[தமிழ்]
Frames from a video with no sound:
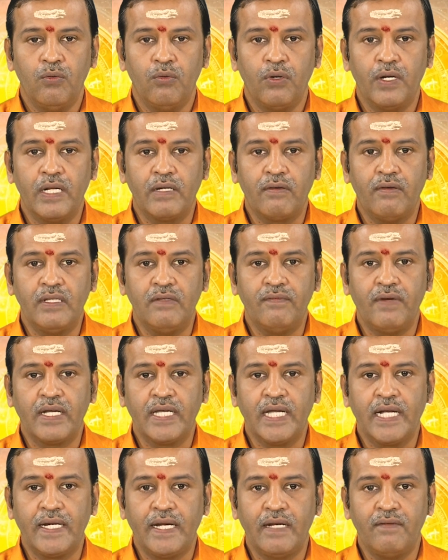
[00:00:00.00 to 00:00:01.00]
உங்களுக்கு வந்து
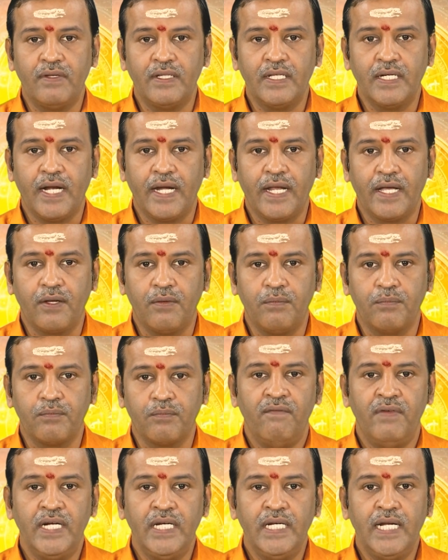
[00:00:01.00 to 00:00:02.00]
வங்கிக் கடன் வந்து கிடைக்கும்
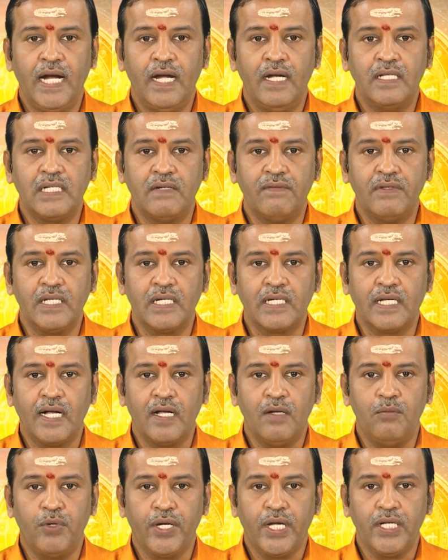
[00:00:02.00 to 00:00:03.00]
வெளிநாடு
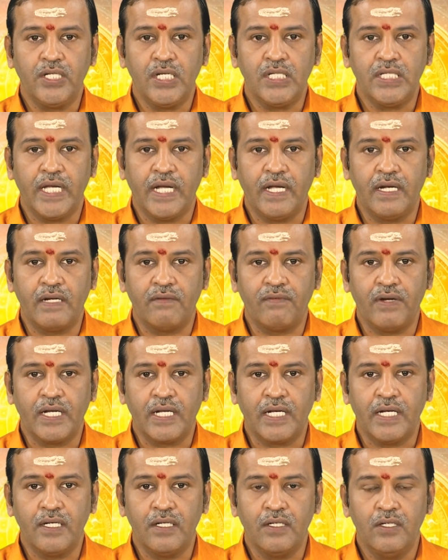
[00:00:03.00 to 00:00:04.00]
செல்வதற்காக முயற்சி
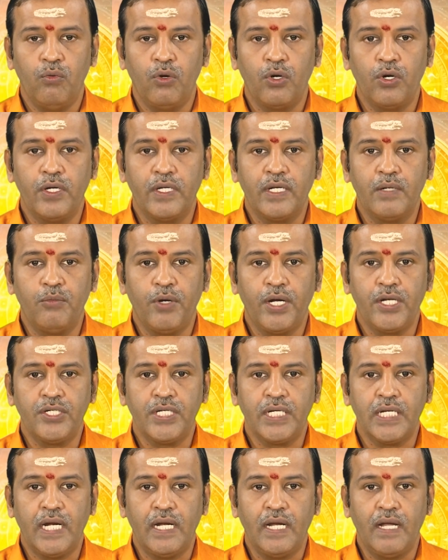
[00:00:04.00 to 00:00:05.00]
செய்கின்றவர்களுக்கு உங்களுடைய
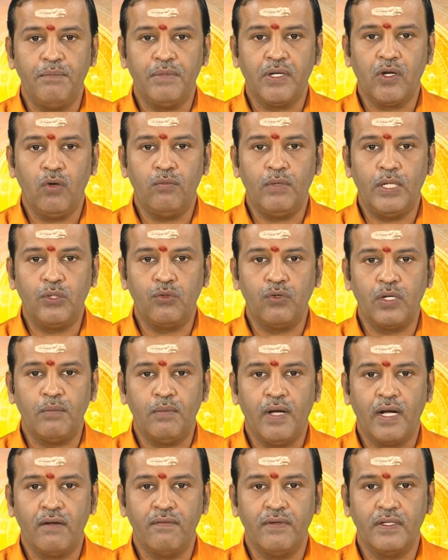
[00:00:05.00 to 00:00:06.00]
முயற்சிகள் எல்லாம் மிகவும்
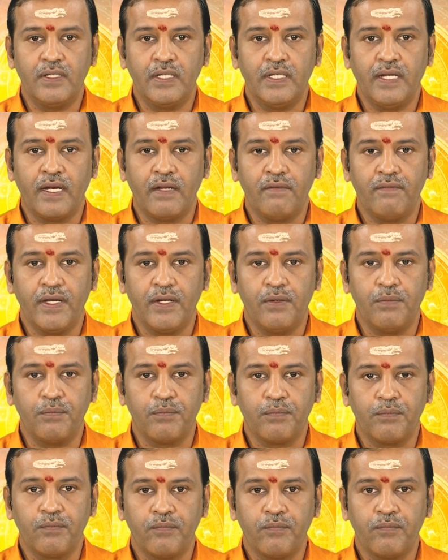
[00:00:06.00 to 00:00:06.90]
அனுகூலமாக வந்து நிறைவேறும்